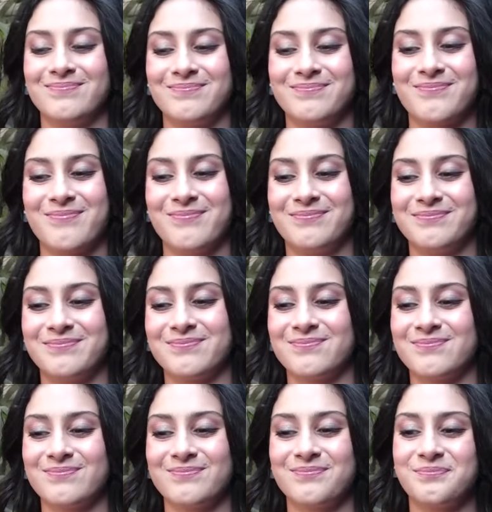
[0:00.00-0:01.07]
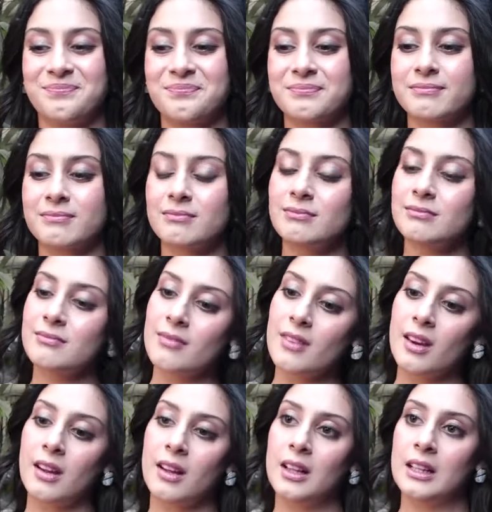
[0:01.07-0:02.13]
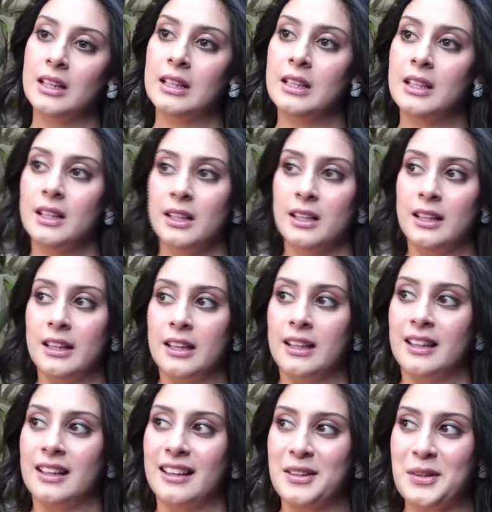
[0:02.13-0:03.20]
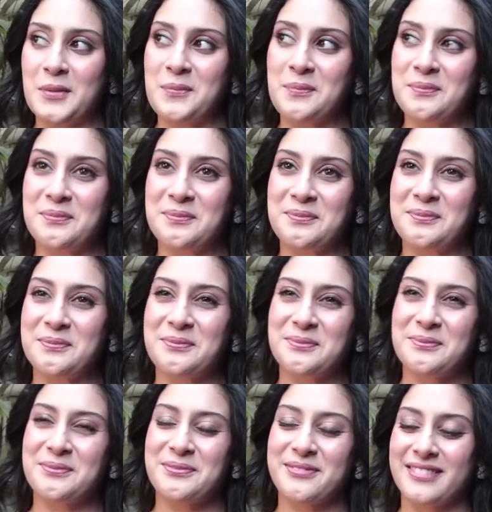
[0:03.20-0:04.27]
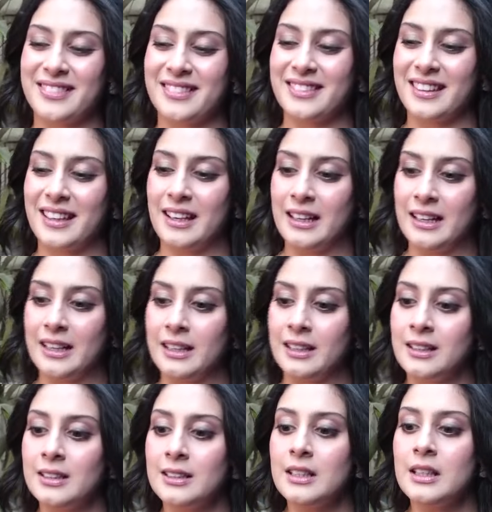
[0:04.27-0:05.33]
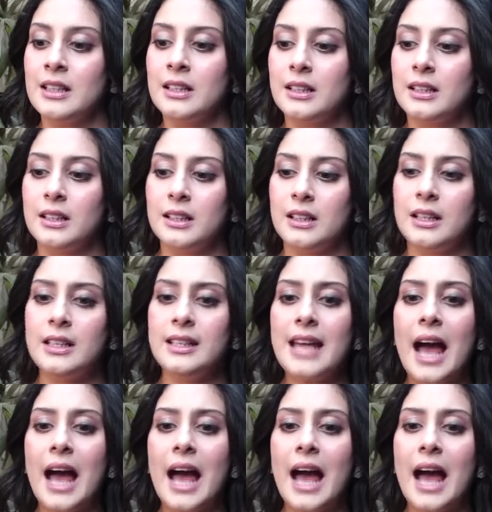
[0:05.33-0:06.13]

तो अभी आप किससे स्पेशली ज़्यादा मिलना चाह रहे हैं अंकिता से या फिर मुनवर या फिर अभिषेक या फिर किससे